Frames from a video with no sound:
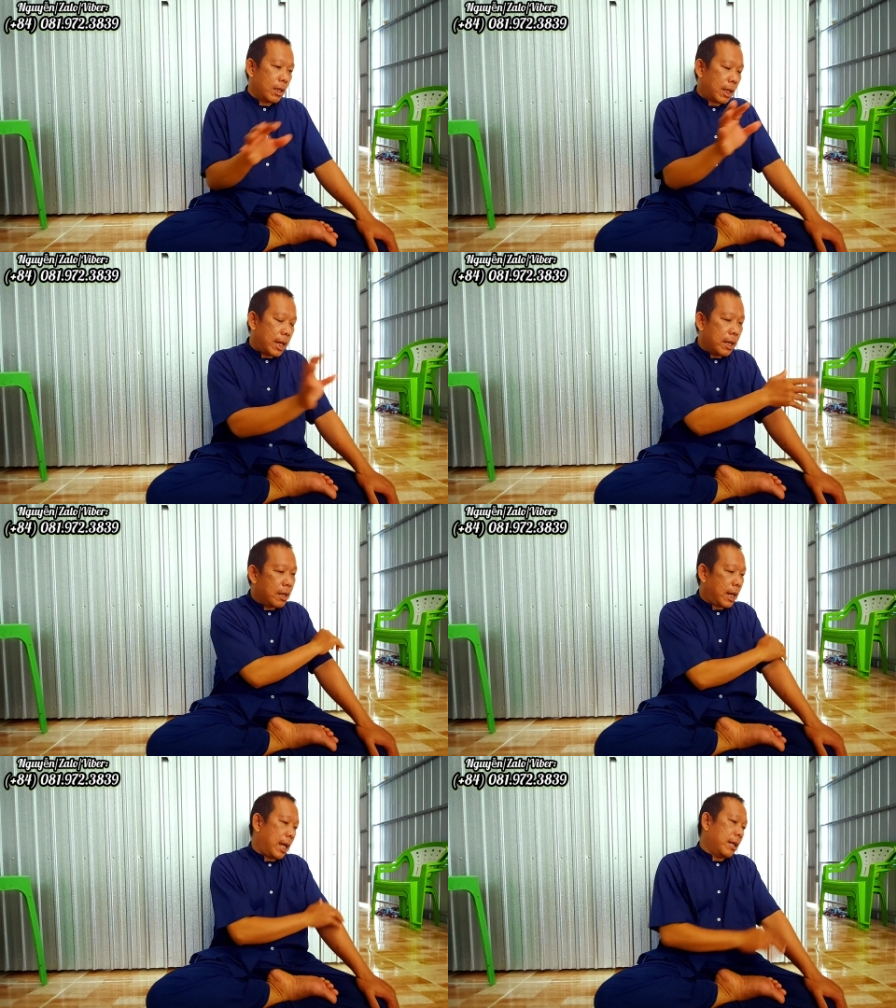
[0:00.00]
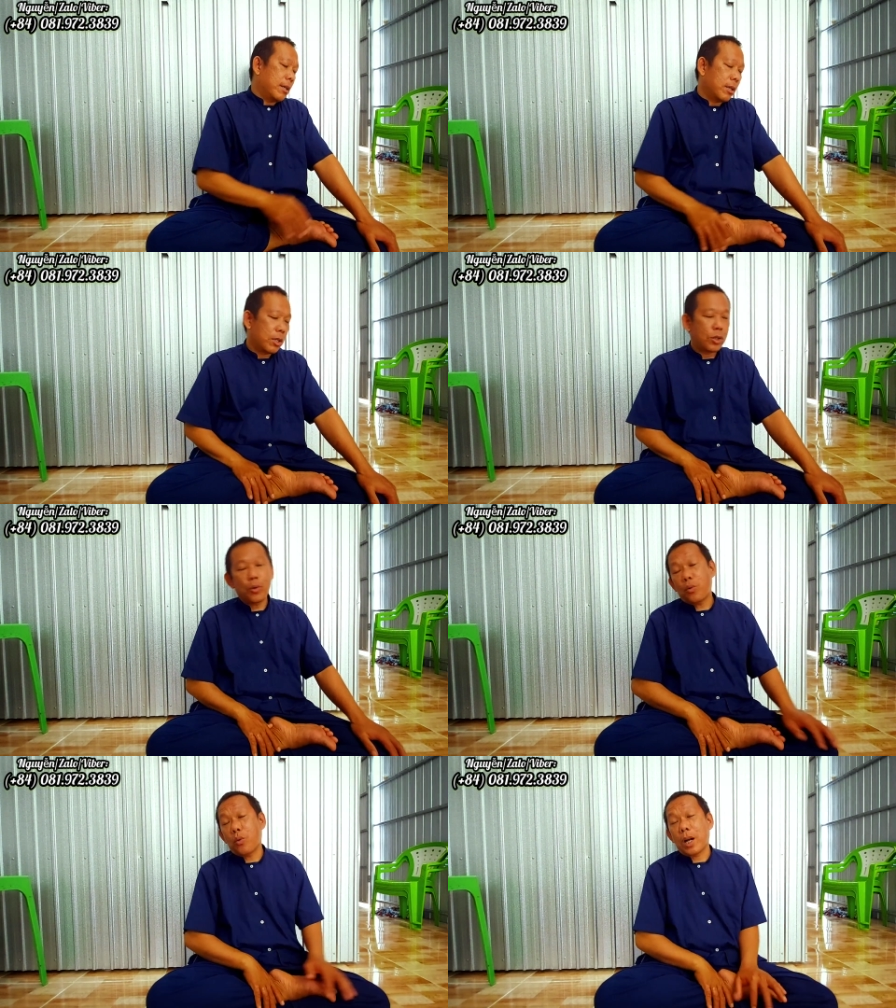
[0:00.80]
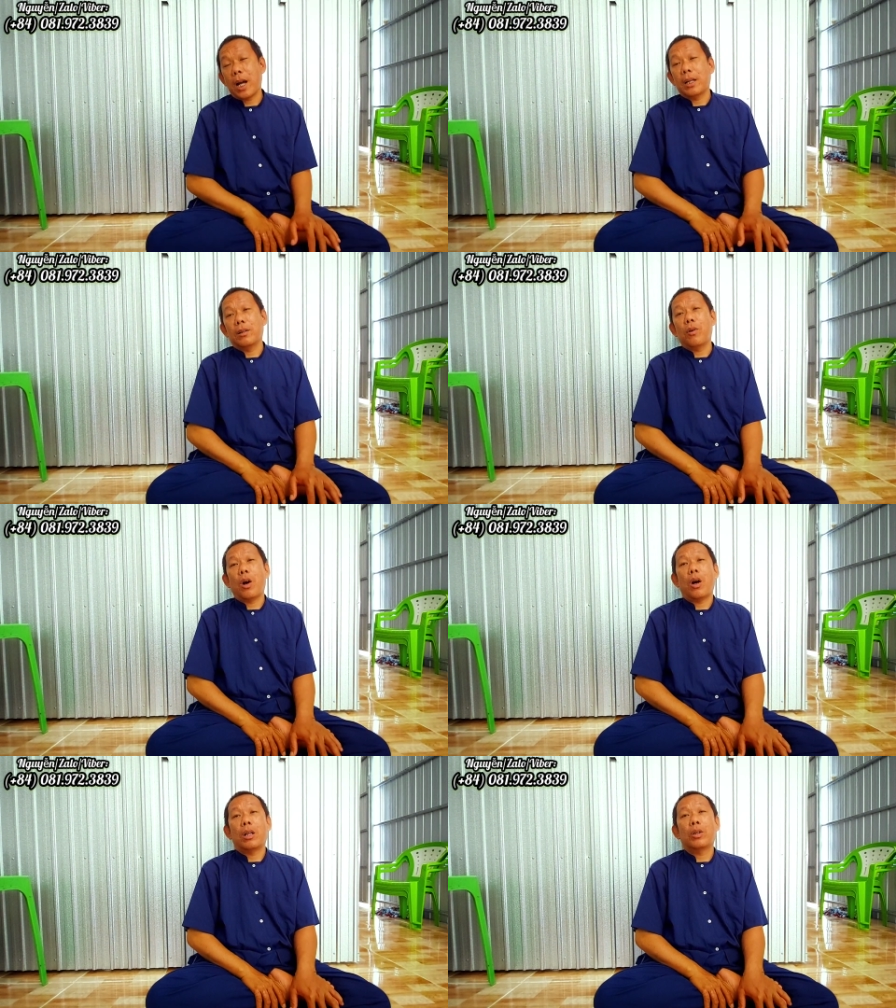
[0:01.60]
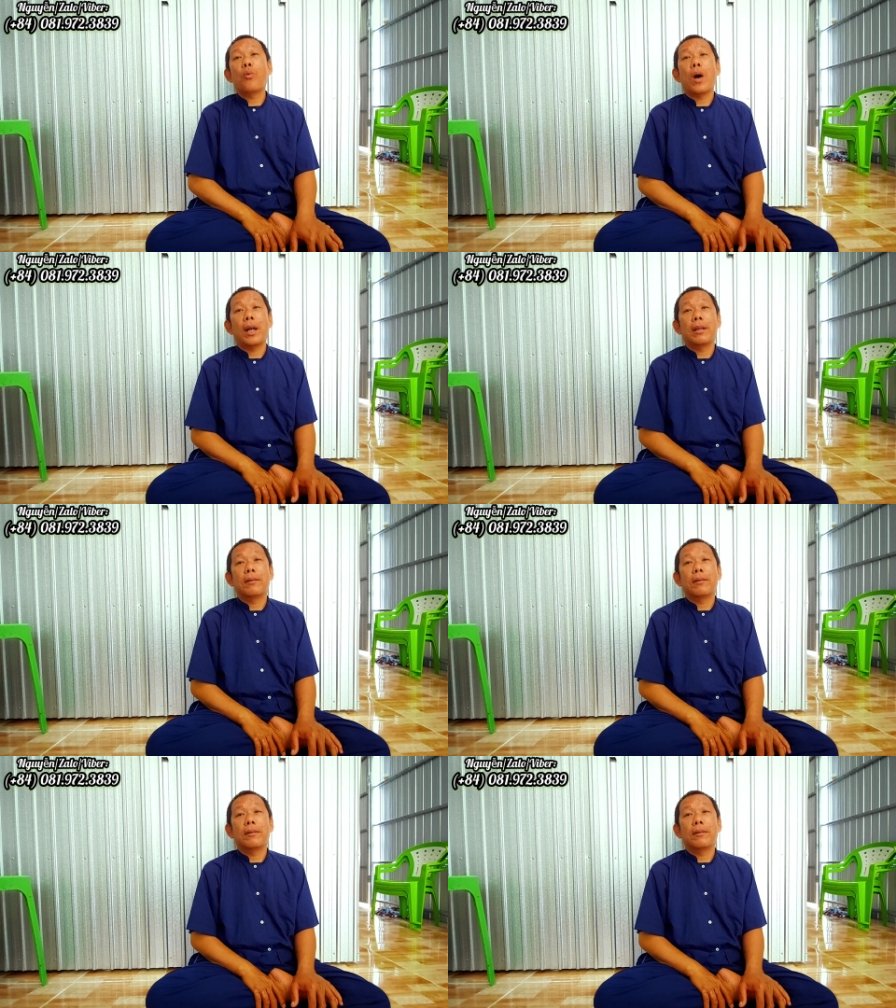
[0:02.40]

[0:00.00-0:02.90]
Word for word: cái người này suốt cuộc đời của họ tu vậy